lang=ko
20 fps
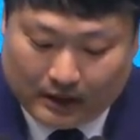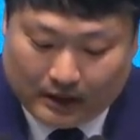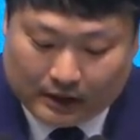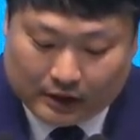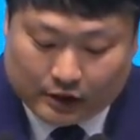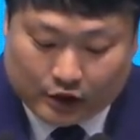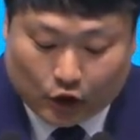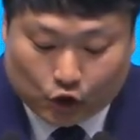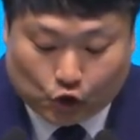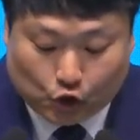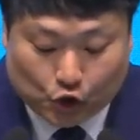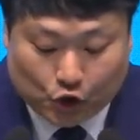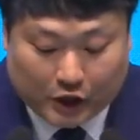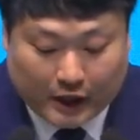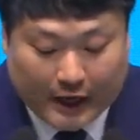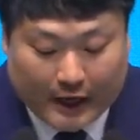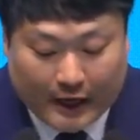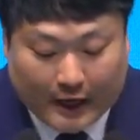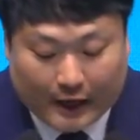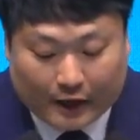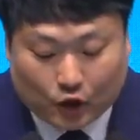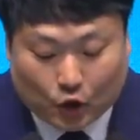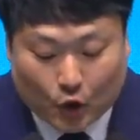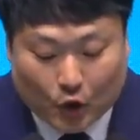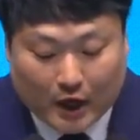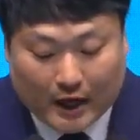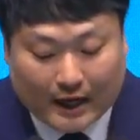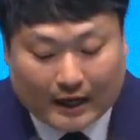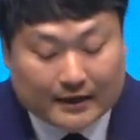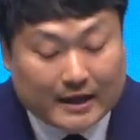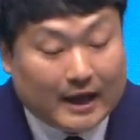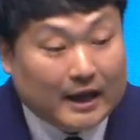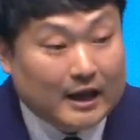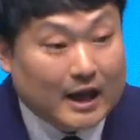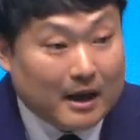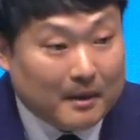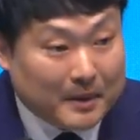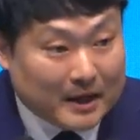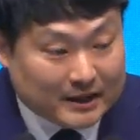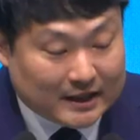그저 주일에 교회 안에
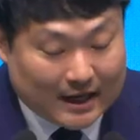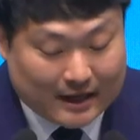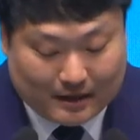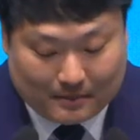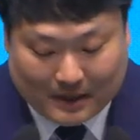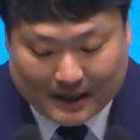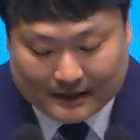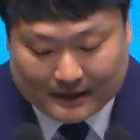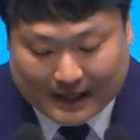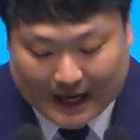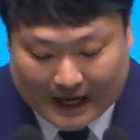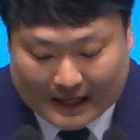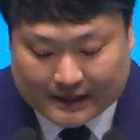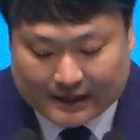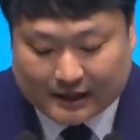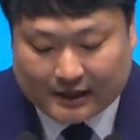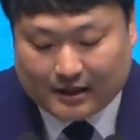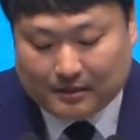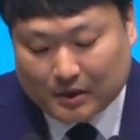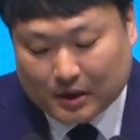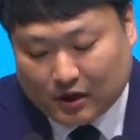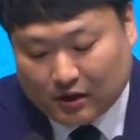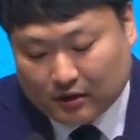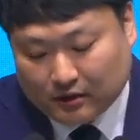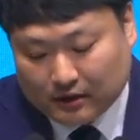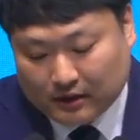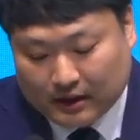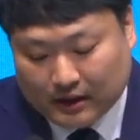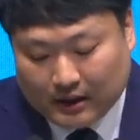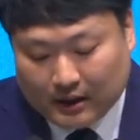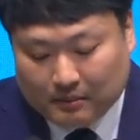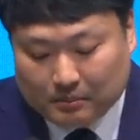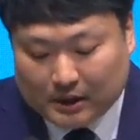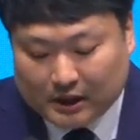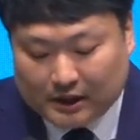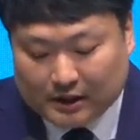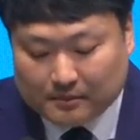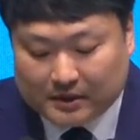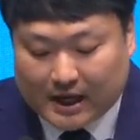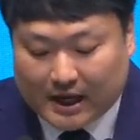예배 자리만 잘 지키면
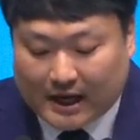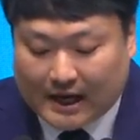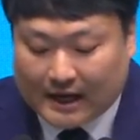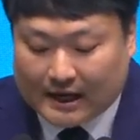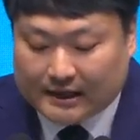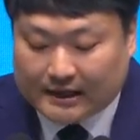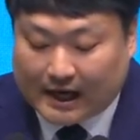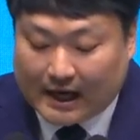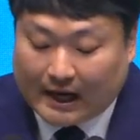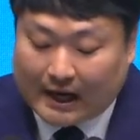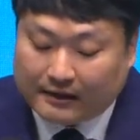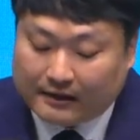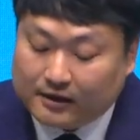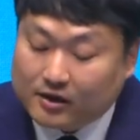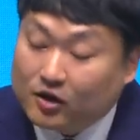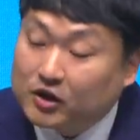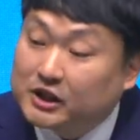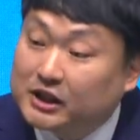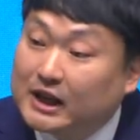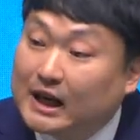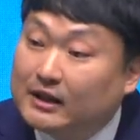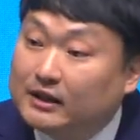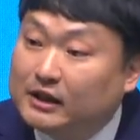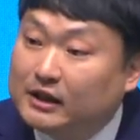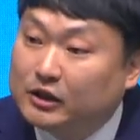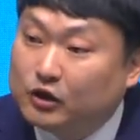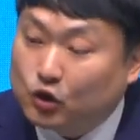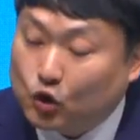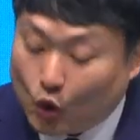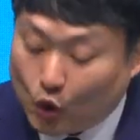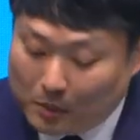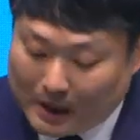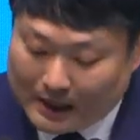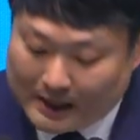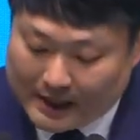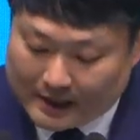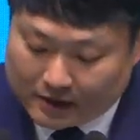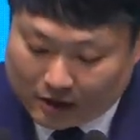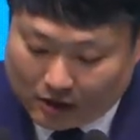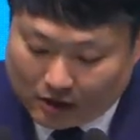믿음 생활 잘하는 것이라는
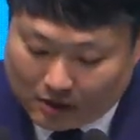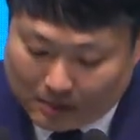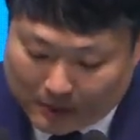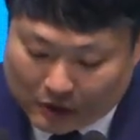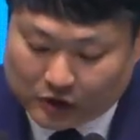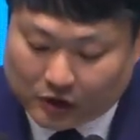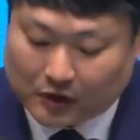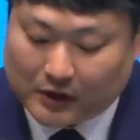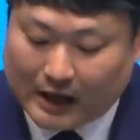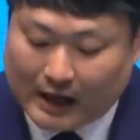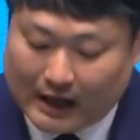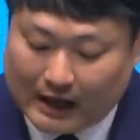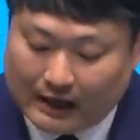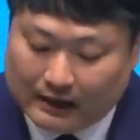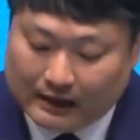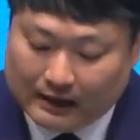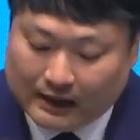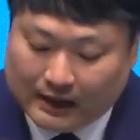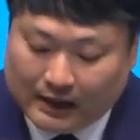교만에서 벗어나